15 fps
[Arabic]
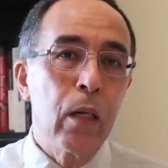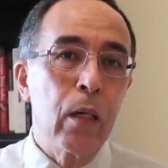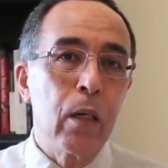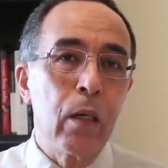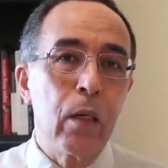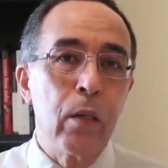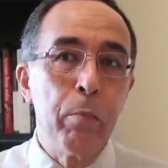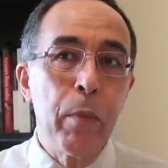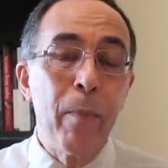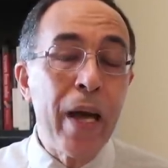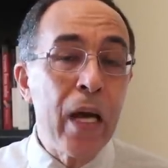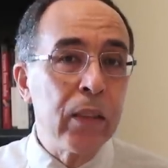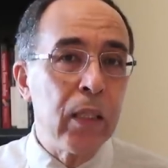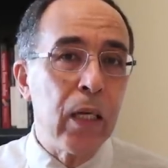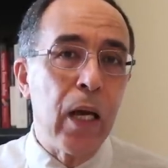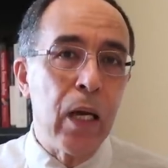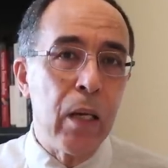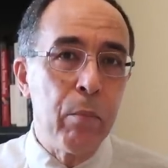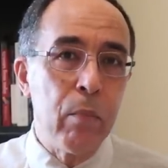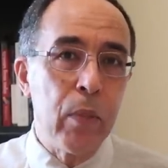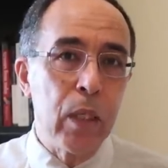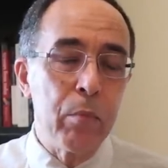آه، مبادئ
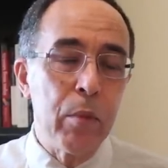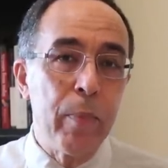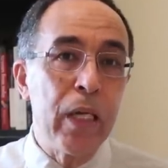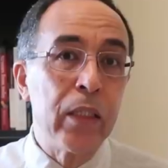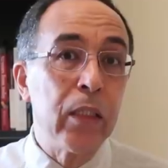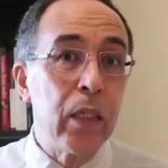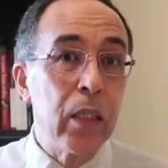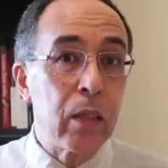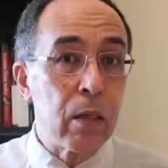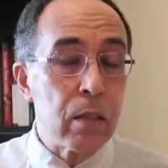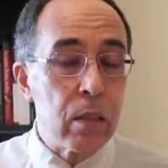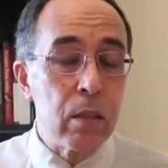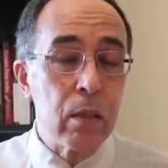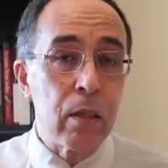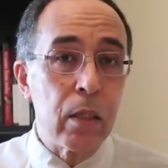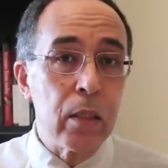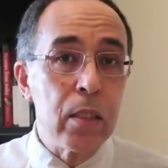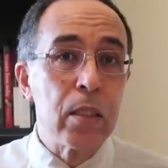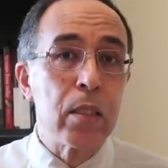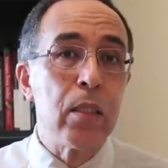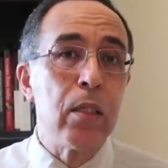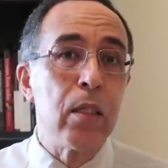عامة مبادئ
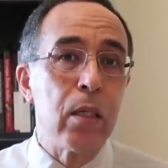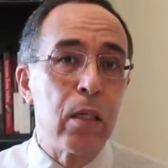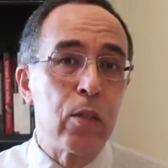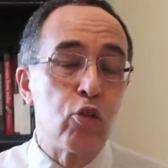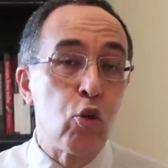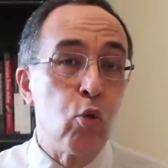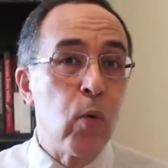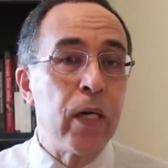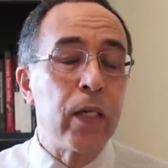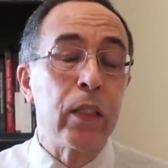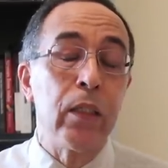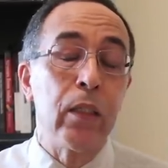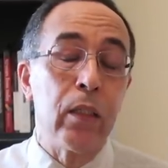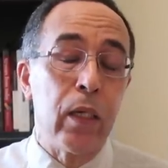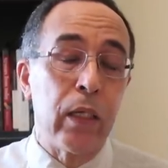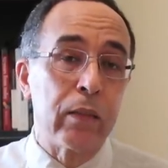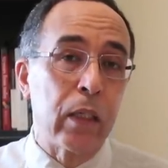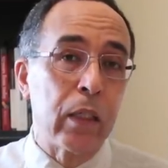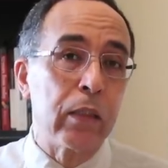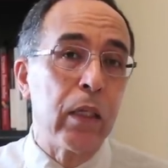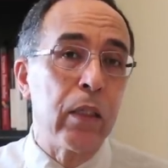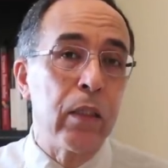رئيسية جوهرية
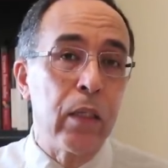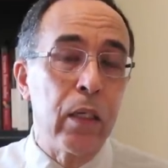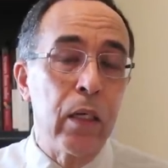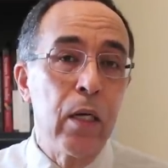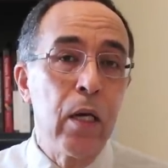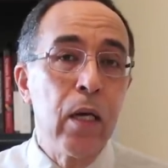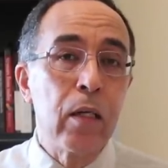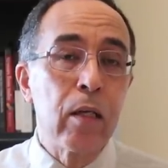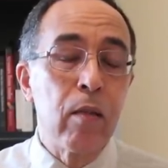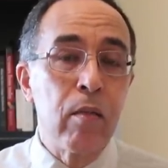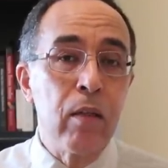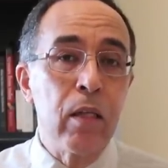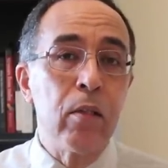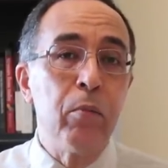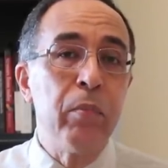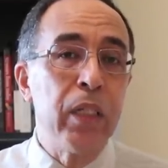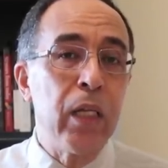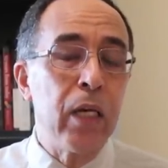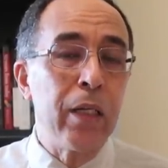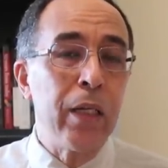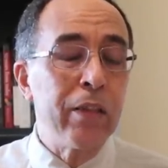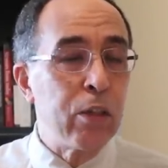أعتقد أن كثيرا
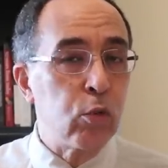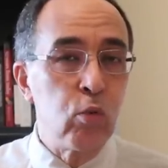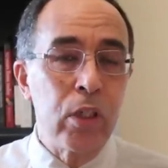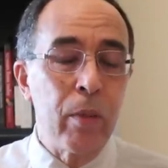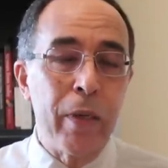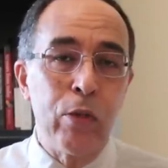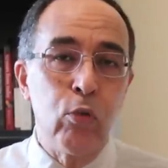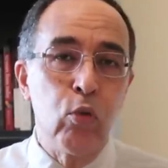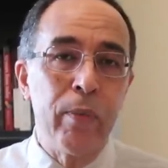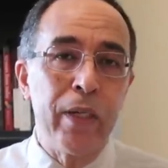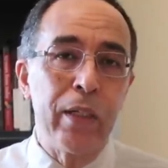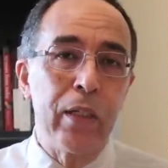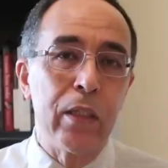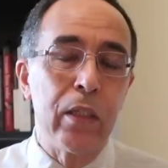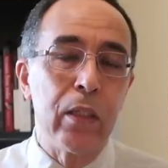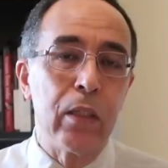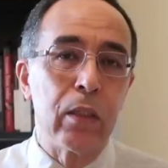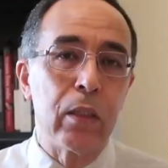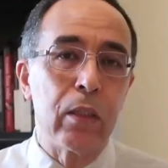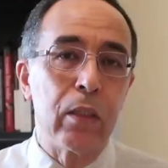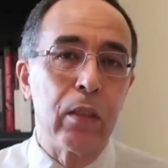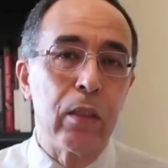منها لن تكون معلومة
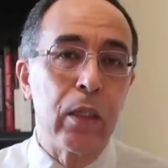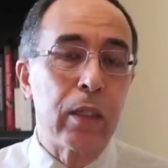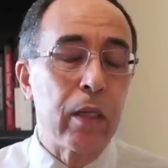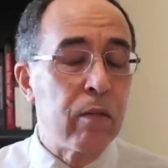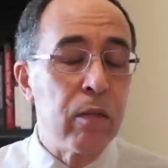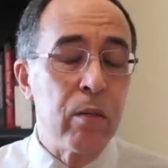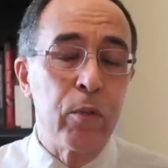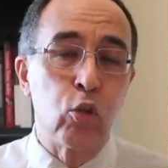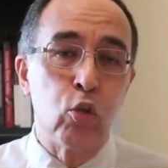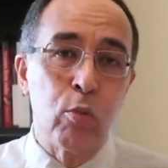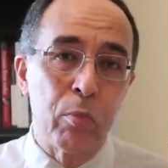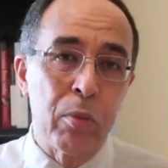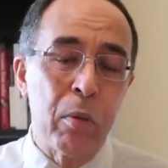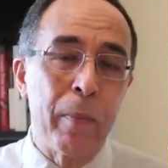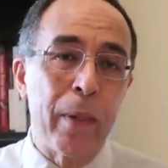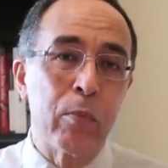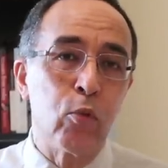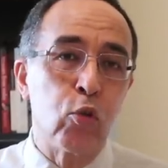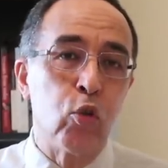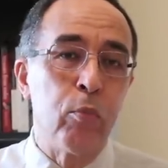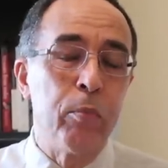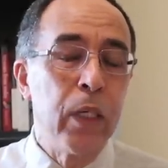للكثير آه، منكم ربما بعض
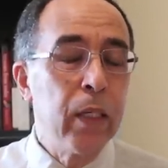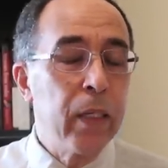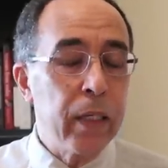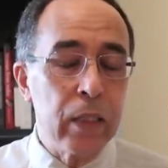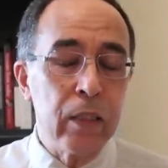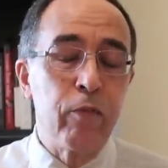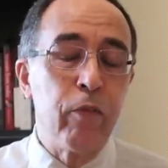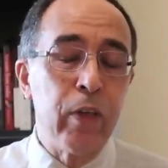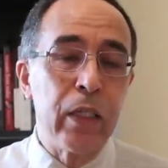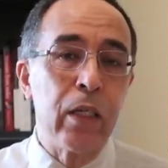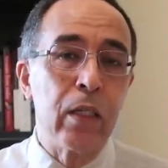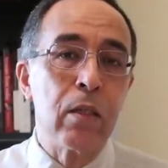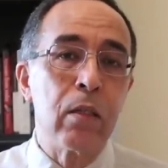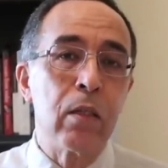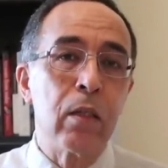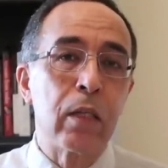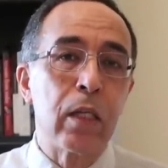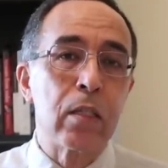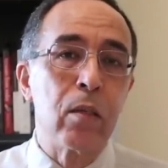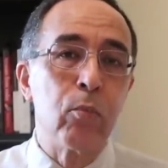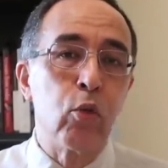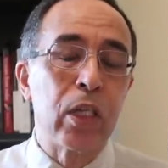منكم يعني فعلا
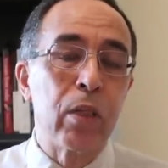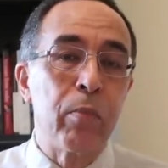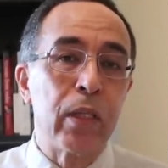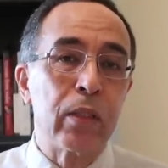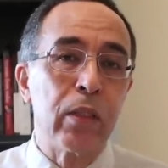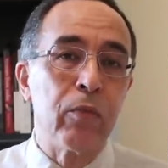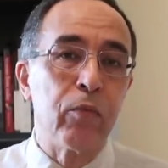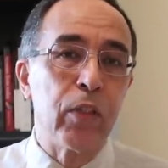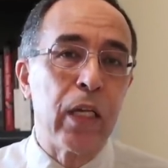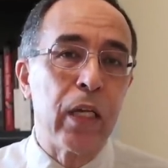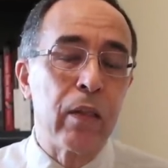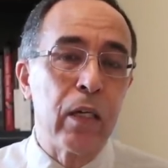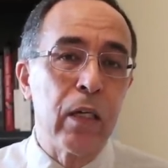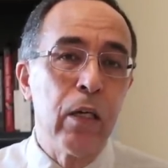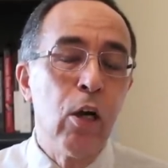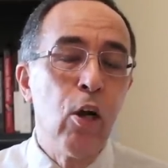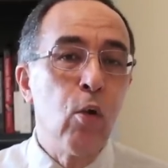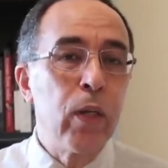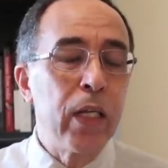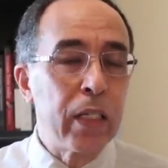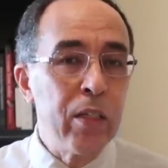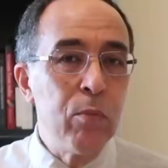كسبوا خبرة في هذا
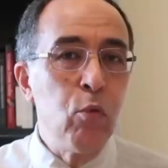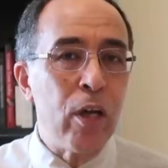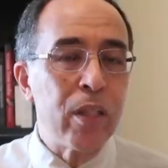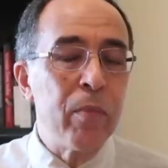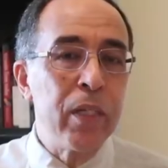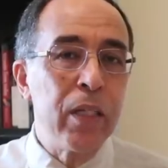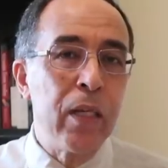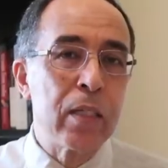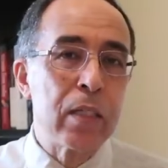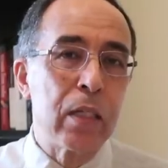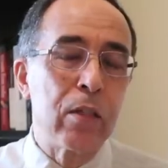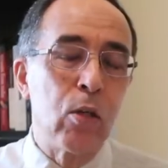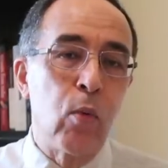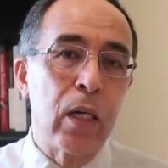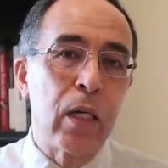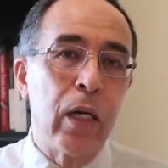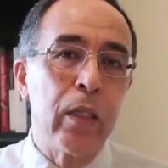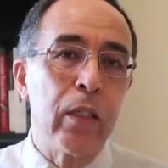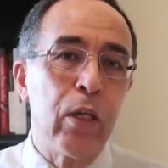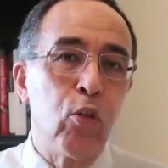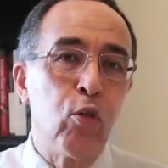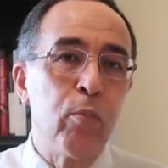ولكن معظم الناس أتوقع
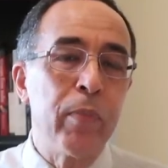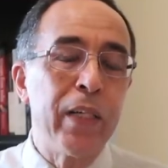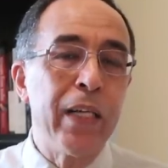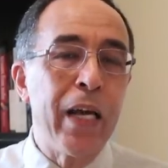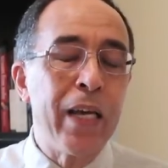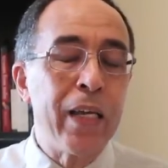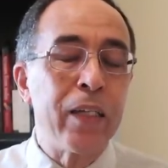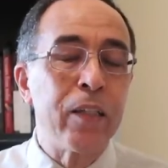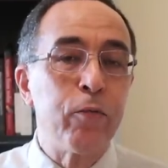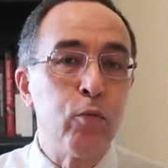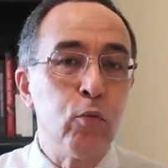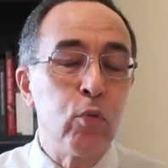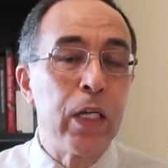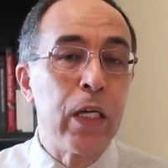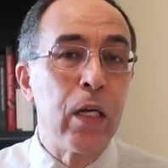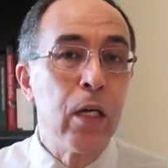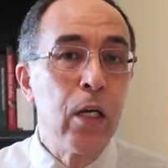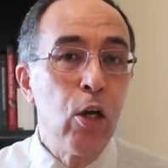أنهم لا يعرفون